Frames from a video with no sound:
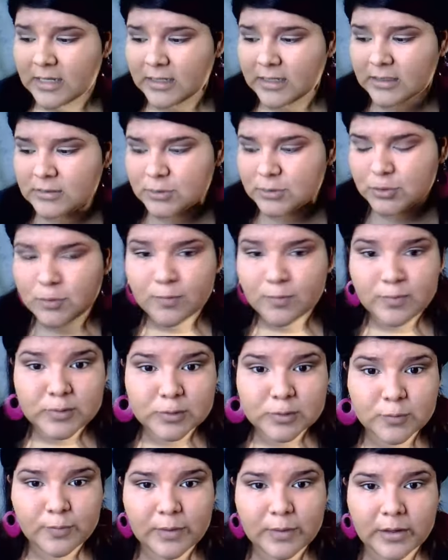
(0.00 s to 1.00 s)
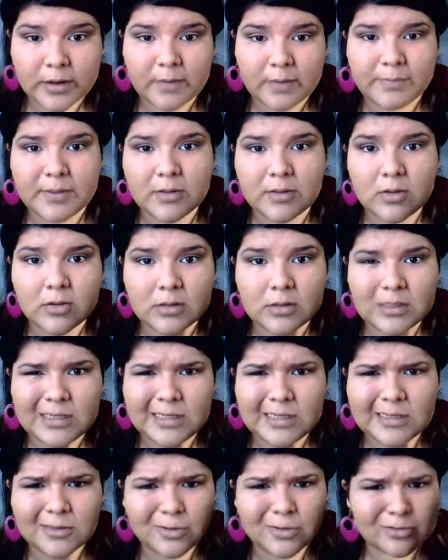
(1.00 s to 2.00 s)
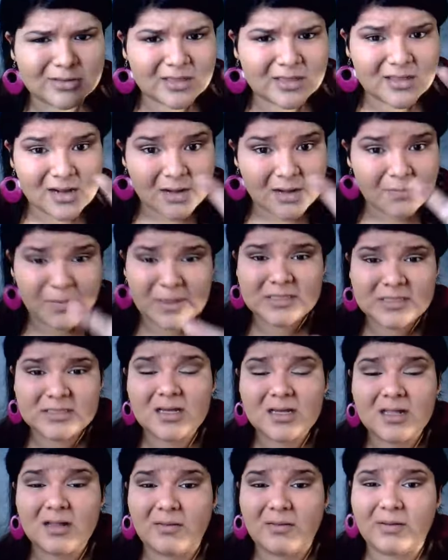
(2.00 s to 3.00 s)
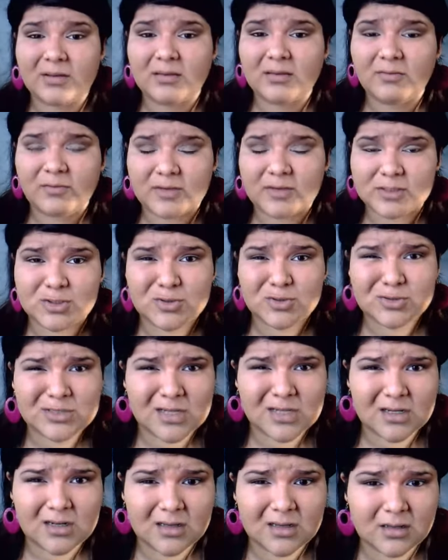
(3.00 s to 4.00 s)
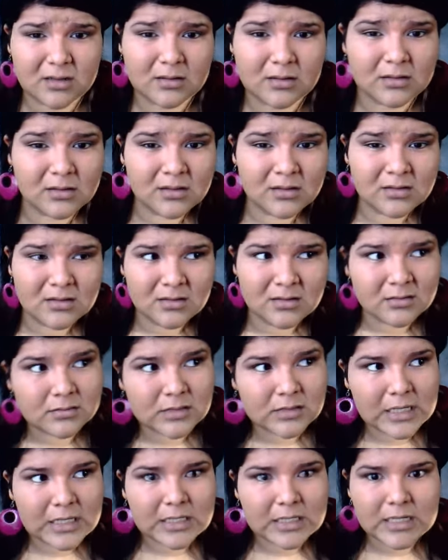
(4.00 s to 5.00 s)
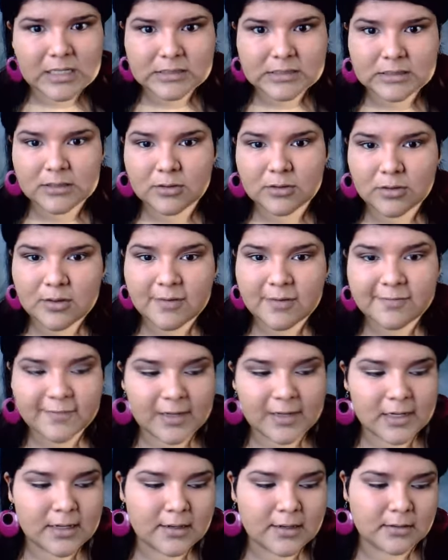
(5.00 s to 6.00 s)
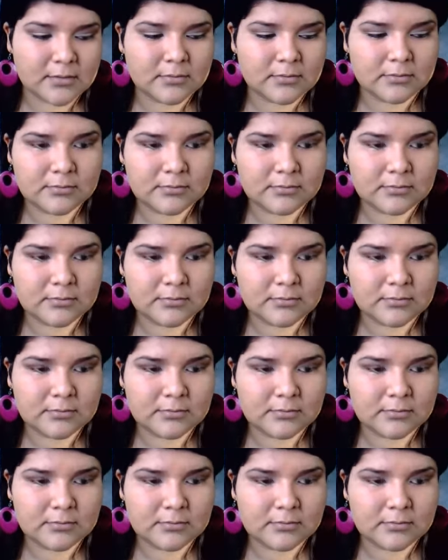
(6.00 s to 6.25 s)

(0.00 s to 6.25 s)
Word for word: y es súper, súper rápido y no te da la apariencia de verte fachosa ni, ni andar así toda fea